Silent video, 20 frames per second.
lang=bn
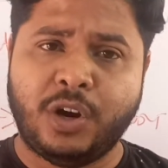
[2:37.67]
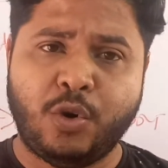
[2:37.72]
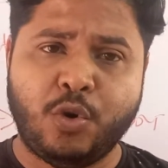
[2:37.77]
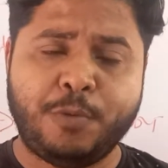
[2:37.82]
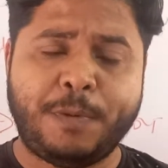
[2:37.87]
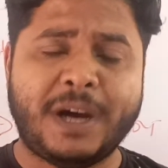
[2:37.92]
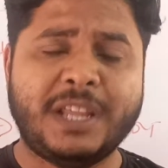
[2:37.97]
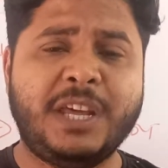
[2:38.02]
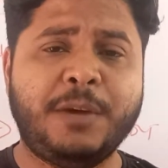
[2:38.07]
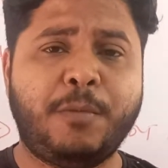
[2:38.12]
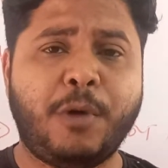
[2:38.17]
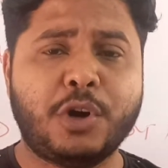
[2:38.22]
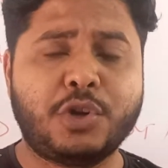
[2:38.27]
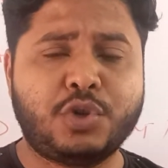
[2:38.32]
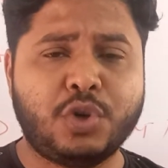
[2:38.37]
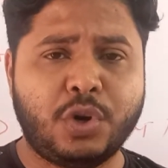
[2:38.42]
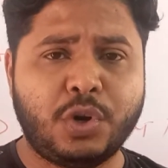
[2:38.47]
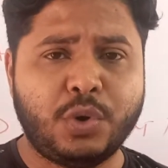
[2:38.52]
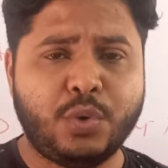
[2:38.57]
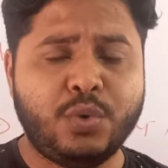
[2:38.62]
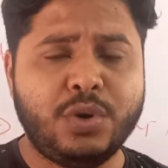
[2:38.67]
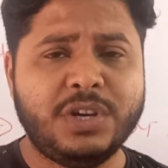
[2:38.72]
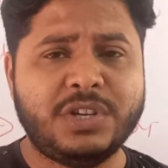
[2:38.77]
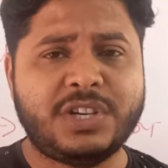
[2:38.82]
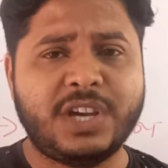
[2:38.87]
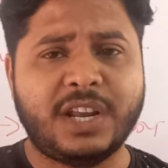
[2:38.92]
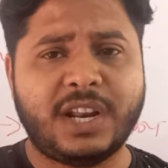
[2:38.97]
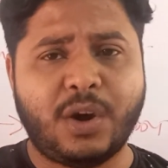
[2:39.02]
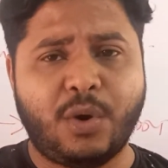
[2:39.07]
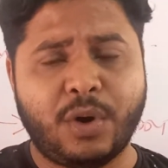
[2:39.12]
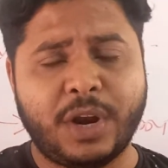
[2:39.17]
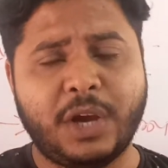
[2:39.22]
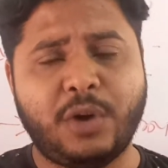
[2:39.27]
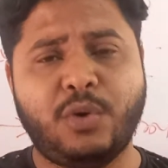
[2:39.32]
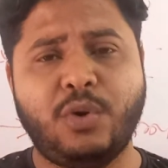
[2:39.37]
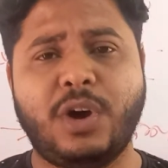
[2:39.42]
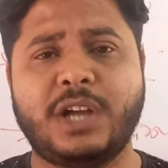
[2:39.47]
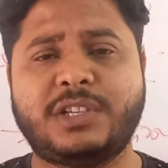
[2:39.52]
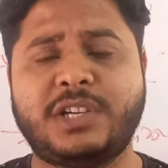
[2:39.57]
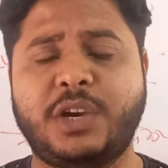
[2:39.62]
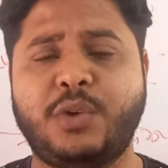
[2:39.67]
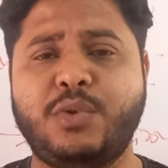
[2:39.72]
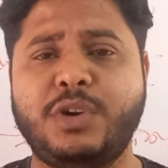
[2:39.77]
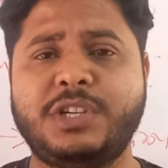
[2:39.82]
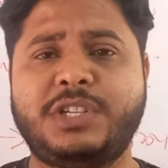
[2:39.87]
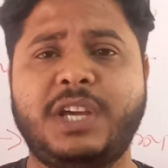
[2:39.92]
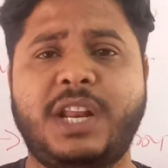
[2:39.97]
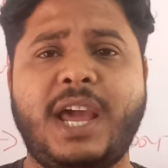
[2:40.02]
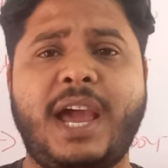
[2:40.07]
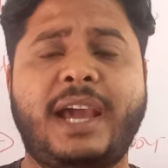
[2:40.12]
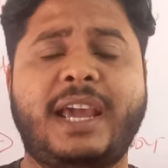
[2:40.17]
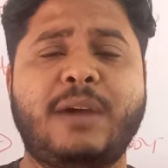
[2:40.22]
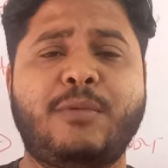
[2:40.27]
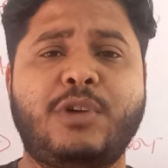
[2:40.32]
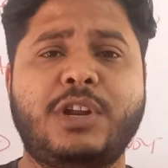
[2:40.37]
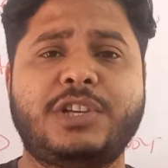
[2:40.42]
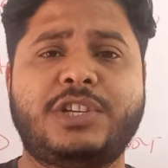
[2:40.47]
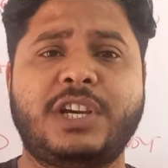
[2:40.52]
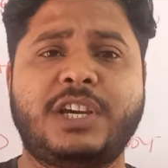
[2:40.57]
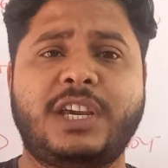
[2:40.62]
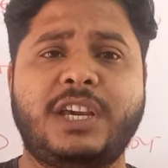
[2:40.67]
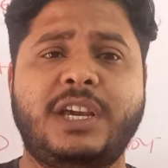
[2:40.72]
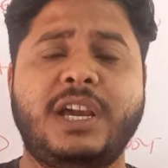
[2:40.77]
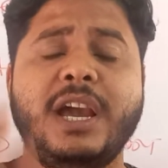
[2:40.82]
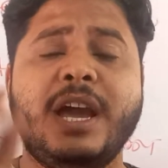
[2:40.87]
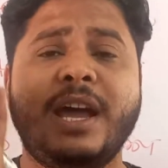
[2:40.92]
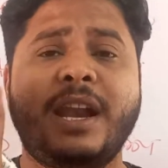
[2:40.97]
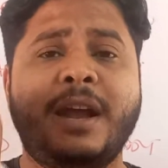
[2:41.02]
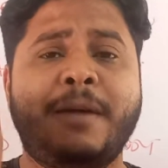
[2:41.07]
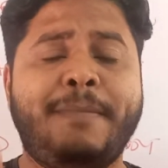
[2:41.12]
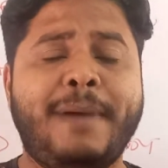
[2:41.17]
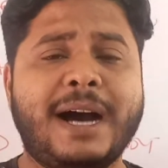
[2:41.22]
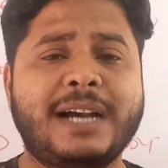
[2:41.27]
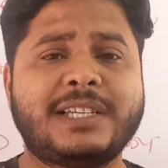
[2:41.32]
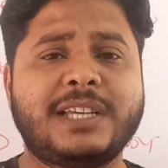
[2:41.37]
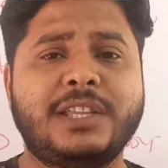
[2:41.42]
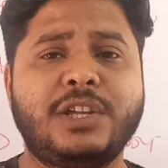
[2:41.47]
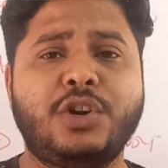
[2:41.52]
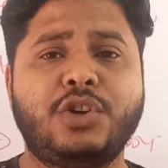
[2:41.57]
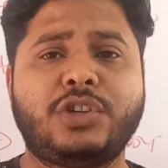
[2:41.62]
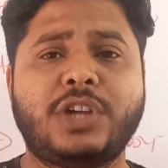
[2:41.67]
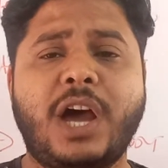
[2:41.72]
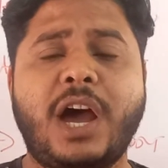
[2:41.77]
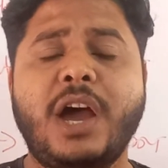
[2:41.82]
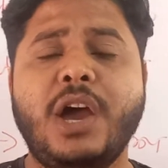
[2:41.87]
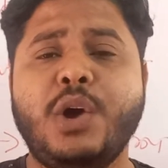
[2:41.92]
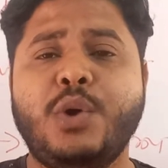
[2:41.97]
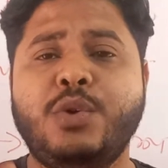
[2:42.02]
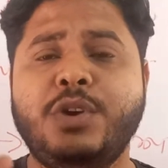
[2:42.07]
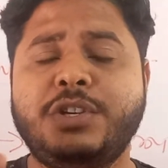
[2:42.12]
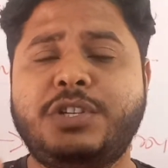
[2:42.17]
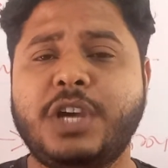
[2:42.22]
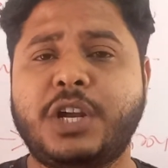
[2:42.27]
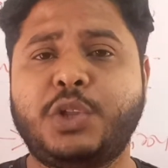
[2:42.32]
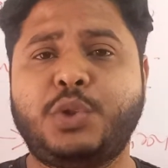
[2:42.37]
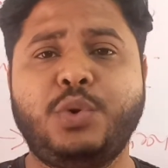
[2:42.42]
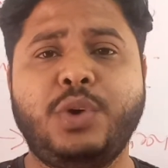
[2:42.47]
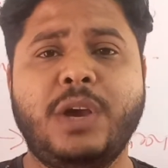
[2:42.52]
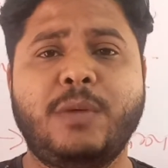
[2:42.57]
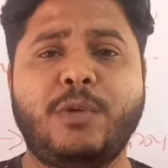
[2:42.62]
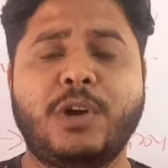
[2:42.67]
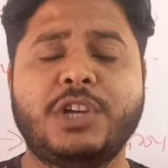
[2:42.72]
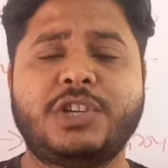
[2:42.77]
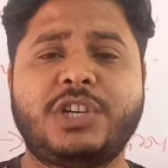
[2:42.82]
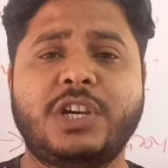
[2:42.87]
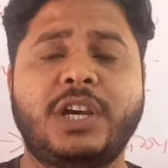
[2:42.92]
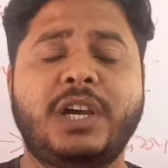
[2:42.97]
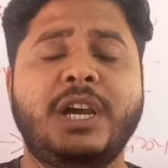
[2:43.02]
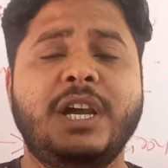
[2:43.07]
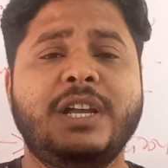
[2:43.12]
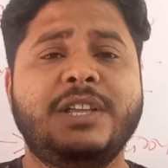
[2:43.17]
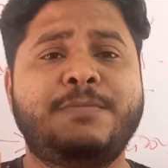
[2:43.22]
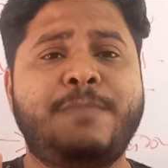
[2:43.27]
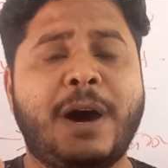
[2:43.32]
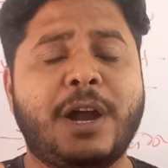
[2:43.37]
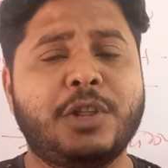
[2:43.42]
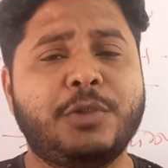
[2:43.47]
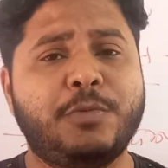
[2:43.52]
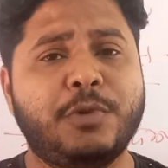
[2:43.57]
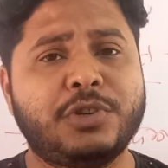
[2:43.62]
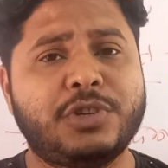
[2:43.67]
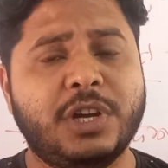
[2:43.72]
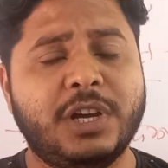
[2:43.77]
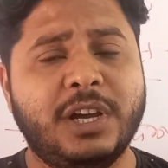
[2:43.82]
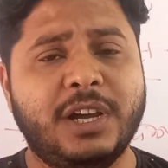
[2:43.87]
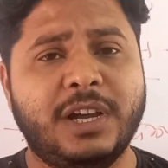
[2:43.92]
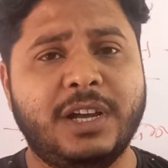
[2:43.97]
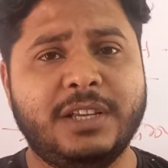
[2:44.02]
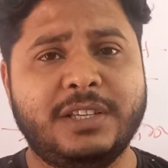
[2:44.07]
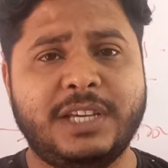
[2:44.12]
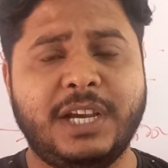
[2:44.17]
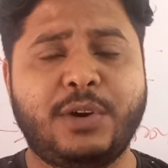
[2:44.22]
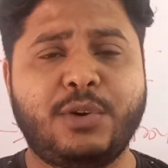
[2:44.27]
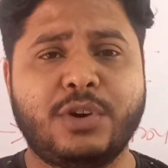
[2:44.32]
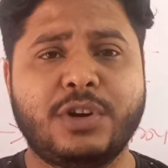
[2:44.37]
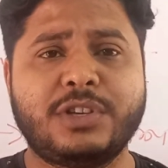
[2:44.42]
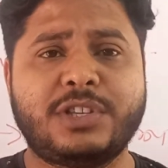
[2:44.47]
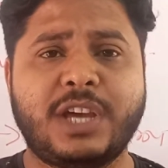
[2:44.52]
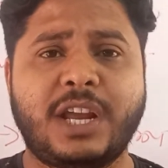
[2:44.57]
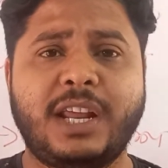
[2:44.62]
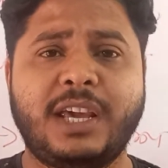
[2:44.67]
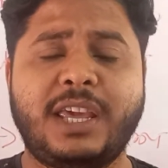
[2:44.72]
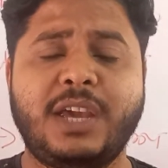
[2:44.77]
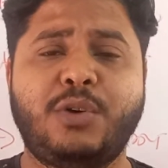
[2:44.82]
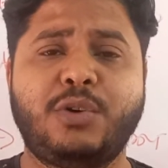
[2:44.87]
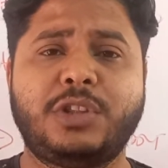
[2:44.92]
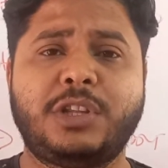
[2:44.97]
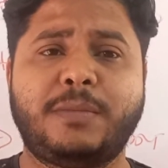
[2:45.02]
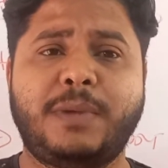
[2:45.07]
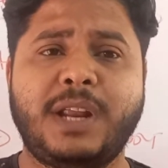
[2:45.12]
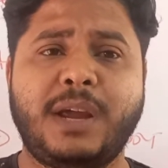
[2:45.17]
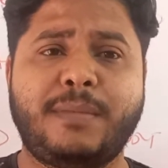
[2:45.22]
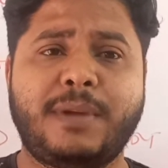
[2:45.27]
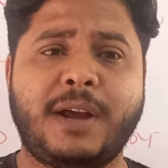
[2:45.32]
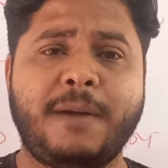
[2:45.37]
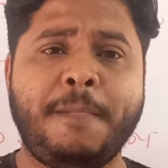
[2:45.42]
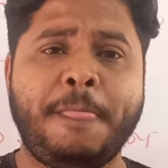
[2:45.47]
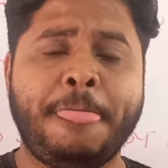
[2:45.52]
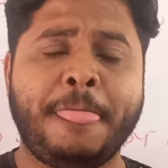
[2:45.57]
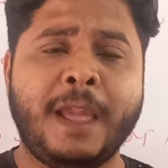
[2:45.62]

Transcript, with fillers: উপাধি বর্জন উনিশের অনেকগুলো আছে উনিশের একে বলেছে কি না বাক স্বাধীনতা উনিশের দুইয়ে বলেছে ভারতবর্ষে যে কোনো স্থানে কি করতে পারি আমরা